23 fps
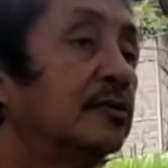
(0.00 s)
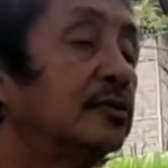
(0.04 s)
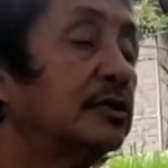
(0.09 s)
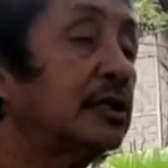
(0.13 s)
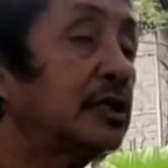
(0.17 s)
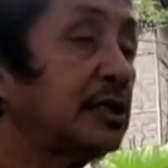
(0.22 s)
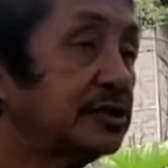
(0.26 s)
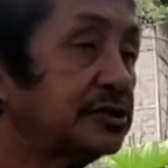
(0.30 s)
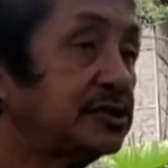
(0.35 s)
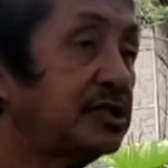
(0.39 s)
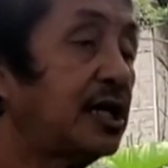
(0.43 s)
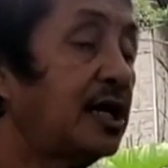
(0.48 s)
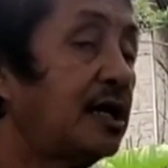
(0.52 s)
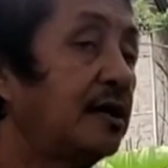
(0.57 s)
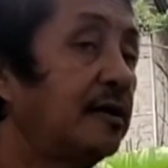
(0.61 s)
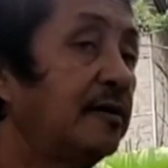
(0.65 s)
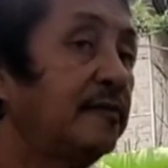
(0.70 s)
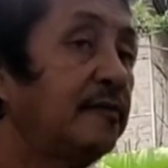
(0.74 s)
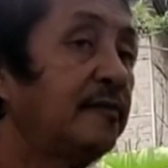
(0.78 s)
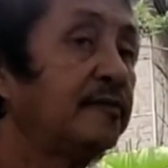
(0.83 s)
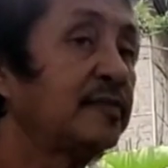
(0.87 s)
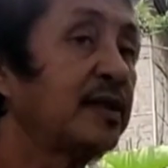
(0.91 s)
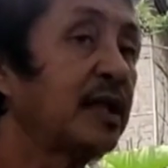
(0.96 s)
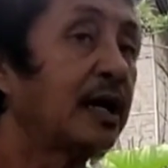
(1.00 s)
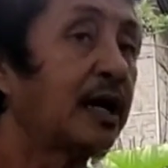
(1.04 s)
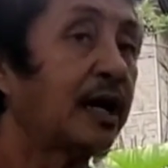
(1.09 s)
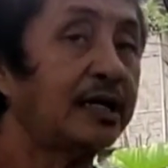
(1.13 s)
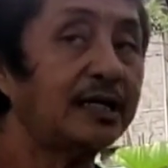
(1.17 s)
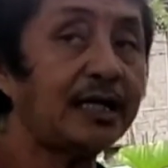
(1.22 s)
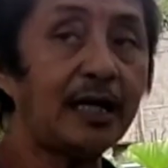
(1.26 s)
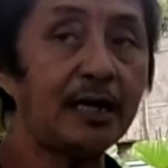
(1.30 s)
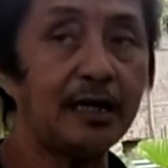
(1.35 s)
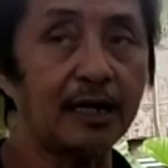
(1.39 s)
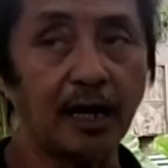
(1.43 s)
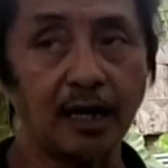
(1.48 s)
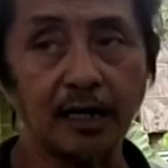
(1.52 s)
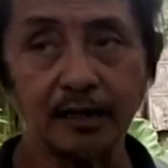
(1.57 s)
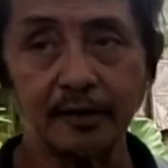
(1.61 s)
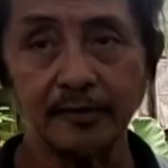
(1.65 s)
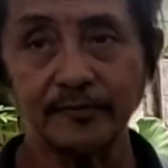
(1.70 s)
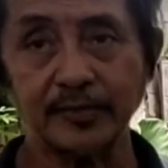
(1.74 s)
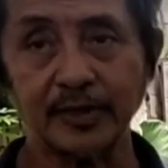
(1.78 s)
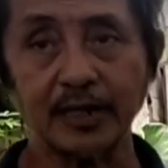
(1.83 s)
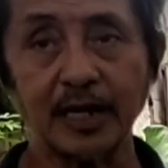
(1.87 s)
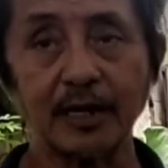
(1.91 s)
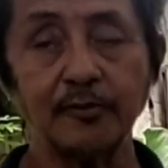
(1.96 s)
Wala na siya. Kaya
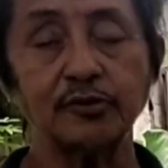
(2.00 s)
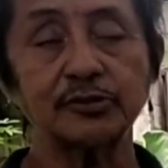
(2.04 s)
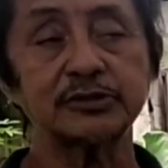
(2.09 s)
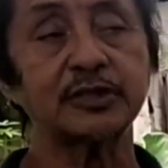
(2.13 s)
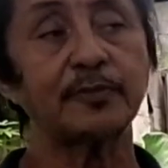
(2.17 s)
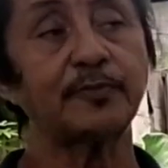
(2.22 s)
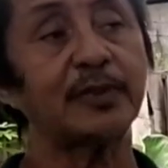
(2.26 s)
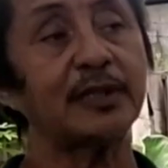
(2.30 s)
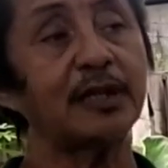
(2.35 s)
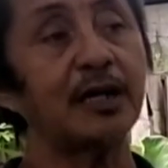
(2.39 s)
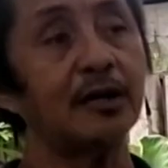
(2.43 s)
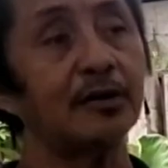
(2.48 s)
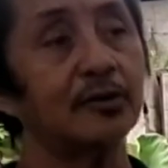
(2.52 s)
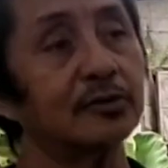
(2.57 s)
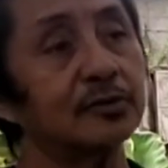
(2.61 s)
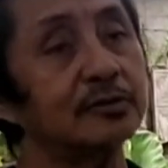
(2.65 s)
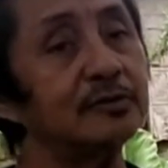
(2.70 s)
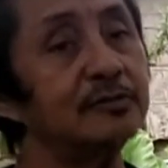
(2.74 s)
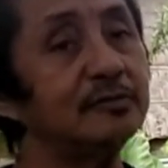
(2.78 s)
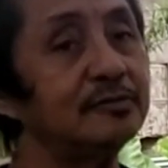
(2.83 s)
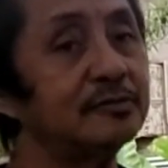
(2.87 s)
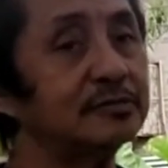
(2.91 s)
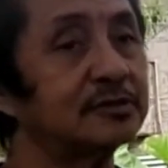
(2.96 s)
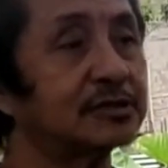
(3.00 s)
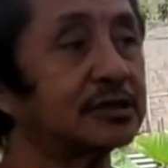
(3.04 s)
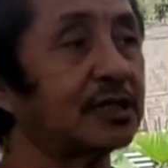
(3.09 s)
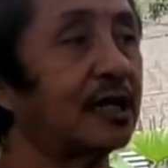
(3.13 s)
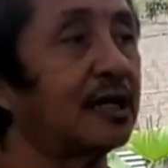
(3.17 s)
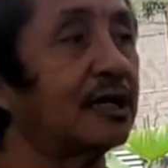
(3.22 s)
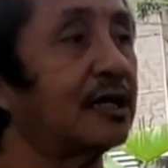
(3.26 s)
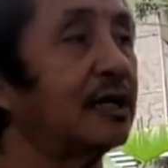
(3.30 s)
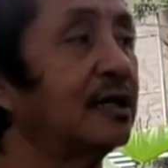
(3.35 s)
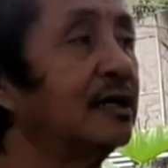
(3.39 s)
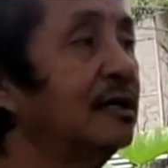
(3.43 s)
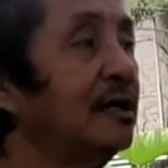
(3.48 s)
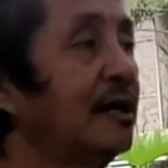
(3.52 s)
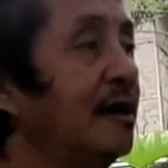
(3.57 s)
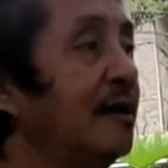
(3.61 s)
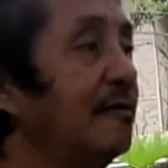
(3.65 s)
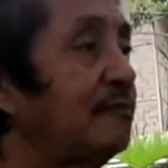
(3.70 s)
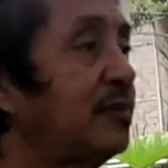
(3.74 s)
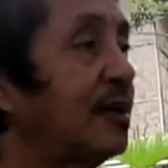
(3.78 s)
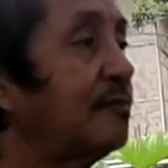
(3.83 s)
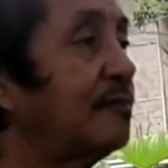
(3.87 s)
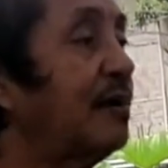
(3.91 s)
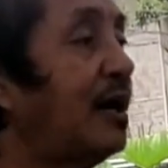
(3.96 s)
lang, pag abot sa panahon, sa
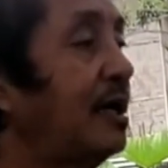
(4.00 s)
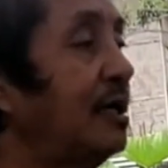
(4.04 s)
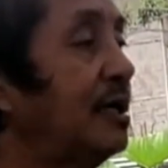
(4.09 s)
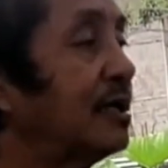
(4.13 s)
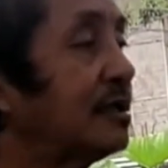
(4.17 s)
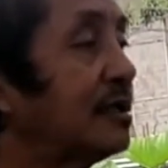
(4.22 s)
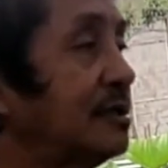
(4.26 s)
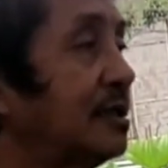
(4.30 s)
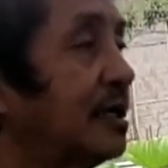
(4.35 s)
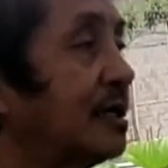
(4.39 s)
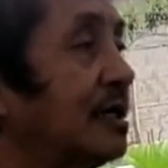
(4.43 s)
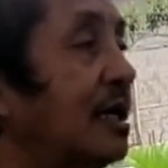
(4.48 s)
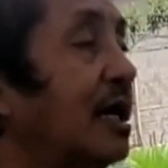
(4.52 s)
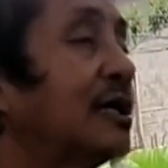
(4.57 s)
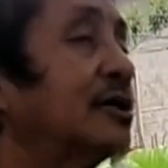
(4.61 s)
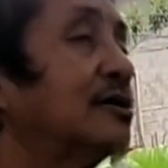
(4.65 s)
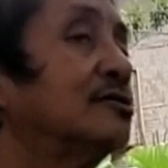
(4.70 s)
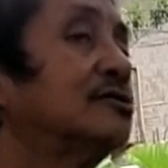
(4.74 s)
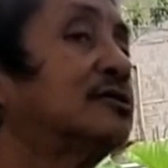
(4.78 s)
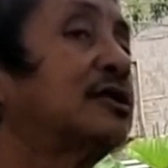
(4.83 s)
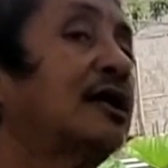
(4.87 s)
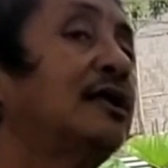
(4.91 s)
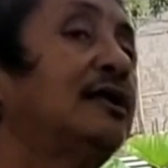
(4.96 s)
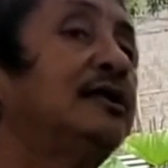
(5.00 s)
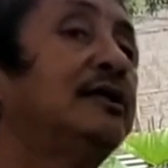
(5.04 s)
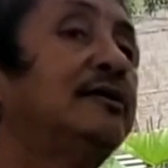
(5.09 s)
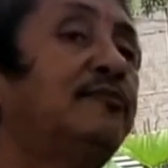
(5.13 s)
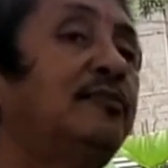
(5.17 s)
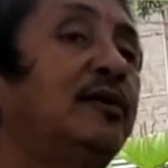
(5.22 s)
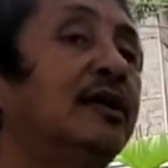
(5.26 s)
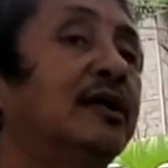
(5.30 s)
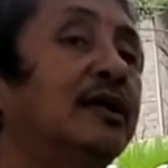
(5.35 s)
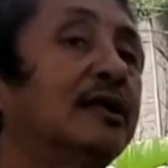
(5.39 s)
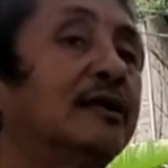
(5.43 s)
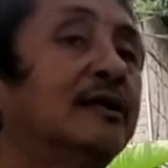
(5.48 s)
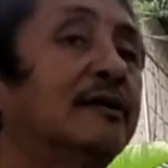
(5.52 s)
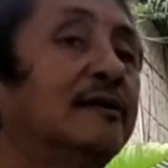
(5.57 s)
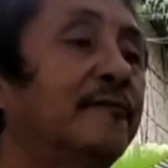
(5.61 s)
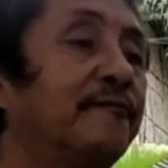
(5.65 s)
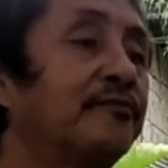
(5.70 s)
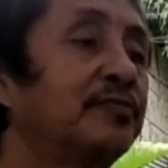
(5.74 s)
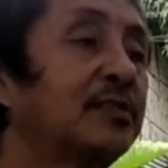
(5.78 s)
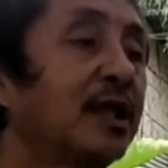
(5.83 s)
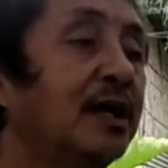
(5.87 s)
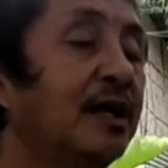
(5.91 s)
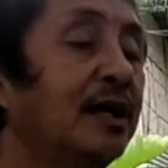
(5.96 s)
pagbalik niya, naging tayo libil.
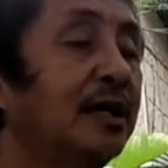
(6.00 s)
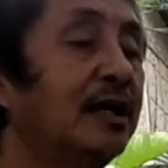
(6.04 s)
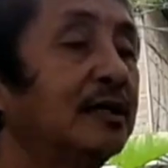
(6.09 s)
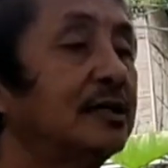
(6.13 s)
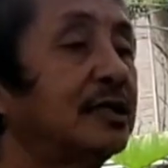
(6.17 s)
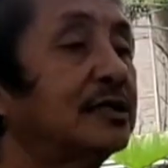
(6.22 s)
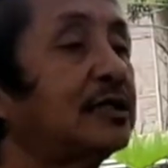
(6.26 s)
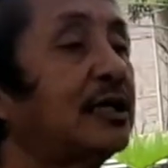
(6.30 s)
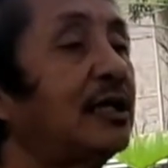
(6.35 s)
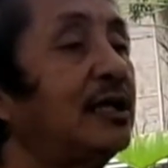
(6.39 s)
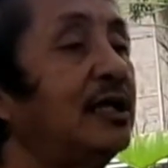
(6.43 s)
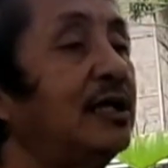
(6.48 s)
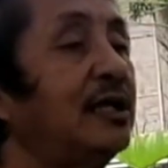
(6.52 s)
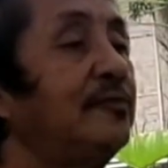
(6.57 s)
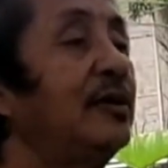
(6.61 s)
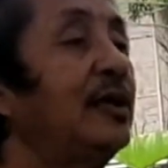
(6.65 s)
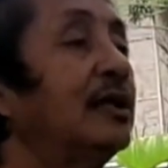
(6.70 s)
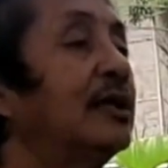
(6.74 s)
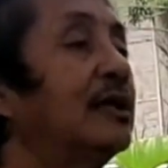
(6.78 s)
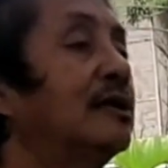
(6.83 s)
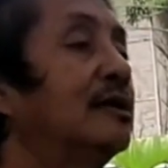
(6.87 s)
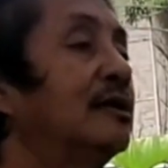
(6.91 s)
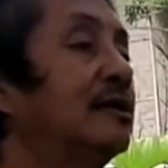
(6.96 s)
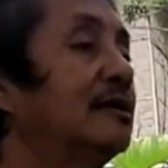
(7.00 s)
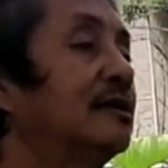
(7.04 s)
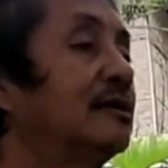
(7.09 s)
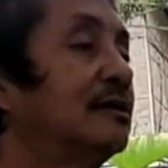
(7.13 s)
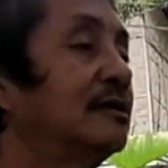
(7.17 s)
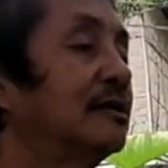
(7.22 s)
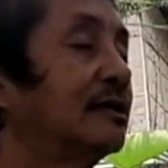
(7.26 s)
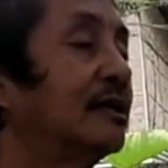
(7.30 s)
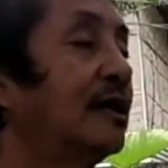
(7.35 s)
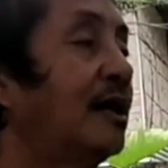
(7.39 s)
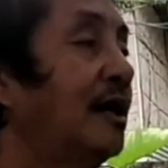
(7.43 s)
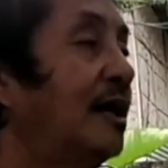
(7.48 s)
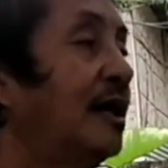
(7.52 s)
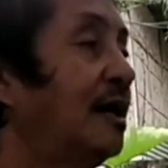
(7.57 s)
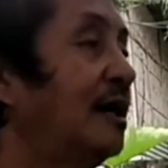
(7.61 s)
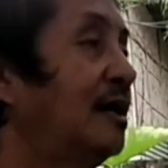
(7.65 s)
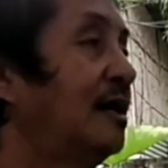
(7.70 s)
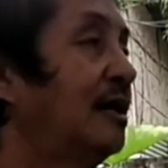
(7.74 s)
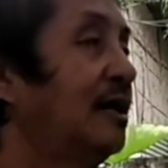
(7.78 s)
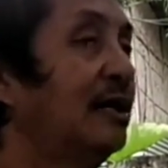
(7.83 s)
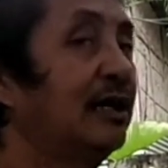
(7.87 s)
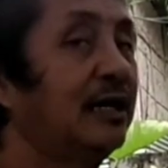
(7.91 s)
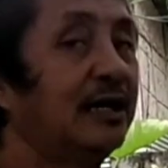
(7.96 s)
Na tayo libil nga
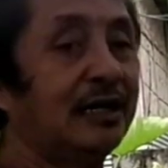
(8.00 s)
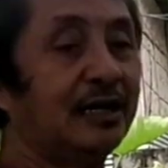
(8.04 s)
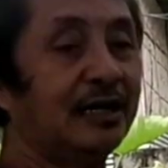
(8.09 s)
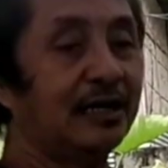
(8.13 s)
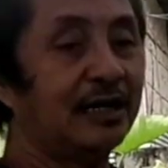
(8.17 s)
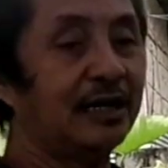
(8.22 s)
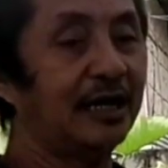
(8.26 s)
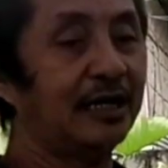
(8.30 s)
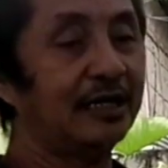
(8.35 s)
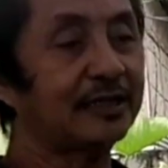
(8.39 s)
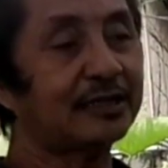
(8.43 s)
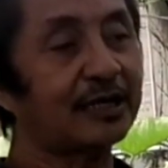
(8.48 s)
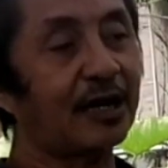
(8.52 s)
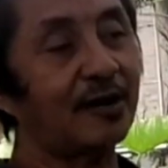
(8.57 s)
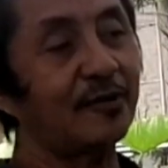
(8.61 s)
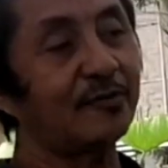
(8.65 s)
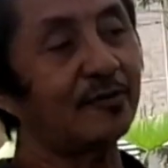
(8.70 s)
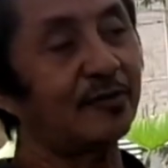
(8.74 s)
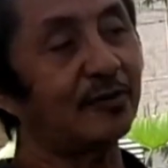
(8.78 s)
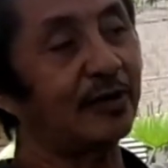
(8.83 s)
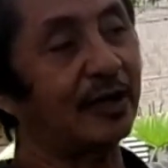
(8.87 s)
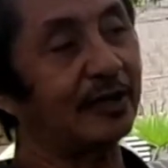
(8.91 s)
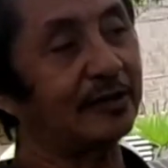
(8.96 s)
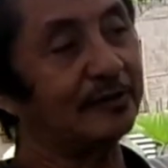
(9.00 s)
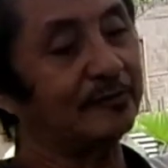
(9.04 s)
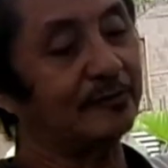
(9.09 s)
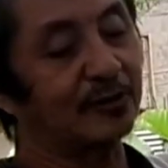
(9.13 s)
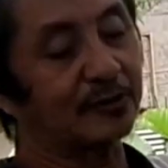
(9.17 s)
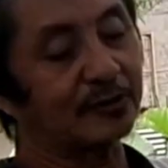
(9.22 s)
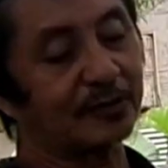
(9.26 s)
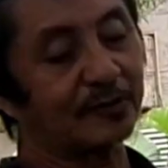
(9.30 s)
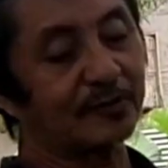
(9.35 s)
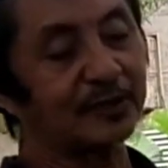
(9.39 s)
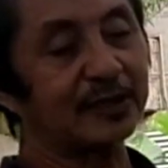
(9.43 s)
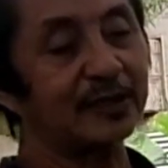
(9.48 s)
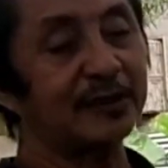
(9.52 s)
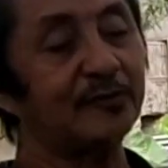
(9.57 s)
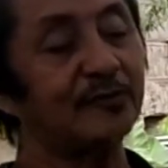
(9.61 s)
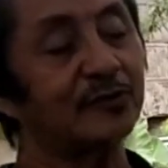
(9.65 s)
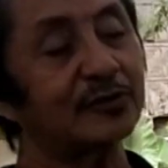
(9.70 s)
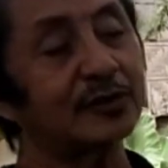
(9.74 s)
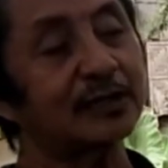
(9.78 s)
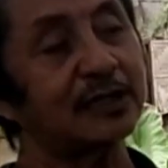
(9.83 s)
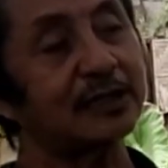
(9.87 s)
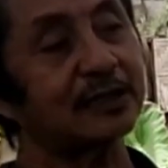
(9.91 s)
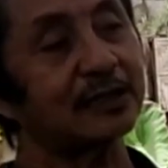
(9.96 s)
ay ah, ikaw mo, mura man
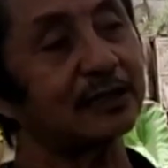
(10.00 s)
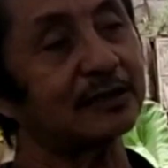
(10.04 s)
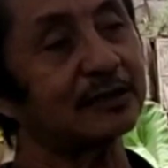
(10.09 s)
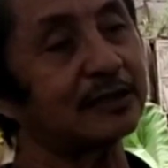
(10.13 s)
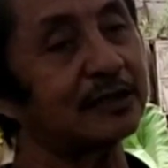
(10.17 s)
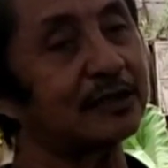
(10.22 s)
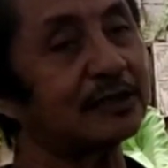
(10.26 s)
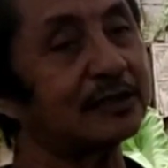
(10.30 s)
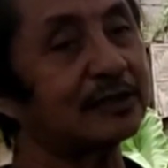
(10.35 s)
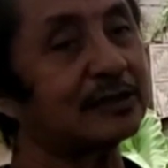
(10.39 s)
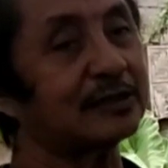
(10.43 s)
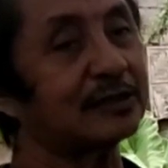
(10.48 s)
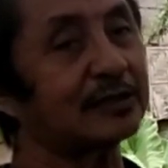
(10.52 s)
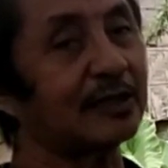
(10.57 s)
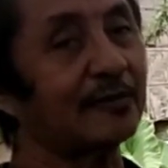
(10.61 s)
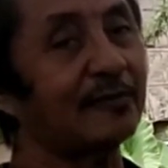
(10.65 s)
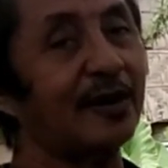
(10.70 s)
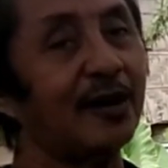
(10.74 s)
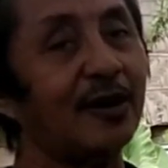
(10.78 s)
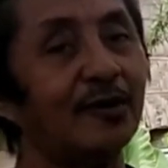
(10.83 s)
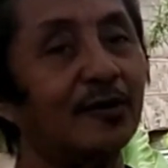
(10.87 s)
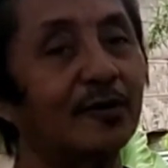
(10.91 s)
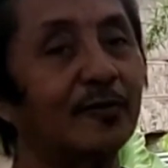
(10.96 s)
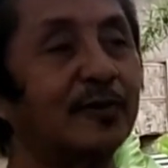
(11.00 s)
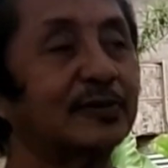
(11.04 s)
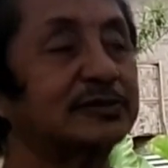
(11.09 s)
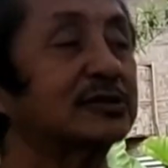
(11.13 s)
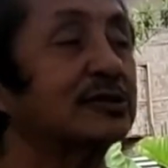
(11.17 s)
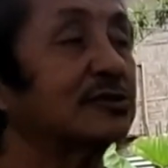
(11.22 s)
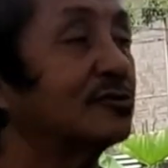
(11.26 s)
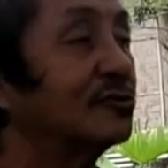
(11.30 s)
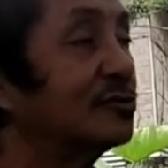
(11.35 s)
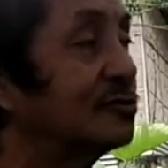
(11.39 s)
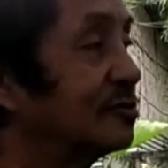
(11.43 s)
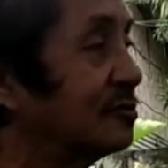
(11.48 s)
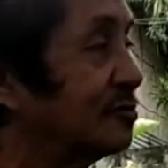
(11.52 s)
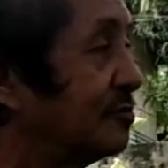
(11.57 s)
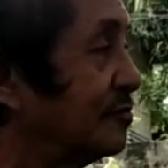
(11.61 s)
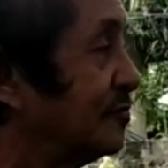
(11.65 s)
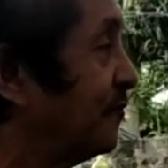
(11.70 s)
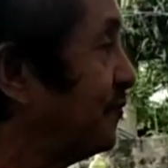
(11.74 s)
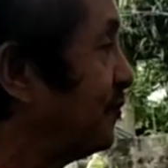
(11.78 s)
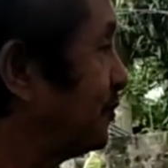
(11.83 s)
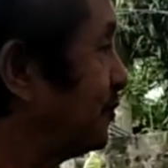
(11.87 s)
imong gi, gi, trabaho pa sa tong